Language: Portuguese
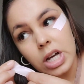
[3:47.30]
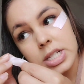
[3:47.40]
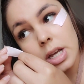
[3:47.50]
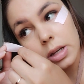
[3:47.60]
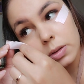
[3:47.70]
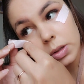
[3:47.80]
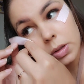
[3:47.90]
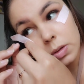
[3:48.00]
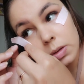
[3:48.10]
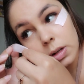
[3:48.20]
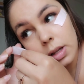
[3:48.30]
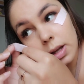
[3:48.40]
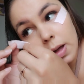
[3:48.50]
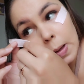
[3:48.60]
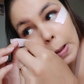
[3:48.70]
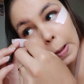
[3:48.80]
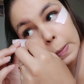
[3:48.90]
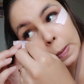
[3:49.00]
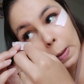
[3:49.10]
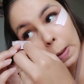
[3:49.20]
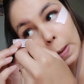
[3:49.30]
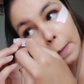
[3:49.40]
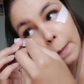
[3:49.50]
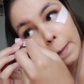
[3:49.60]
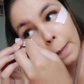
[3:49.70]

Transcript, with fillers: Fazer aqui do outro lado.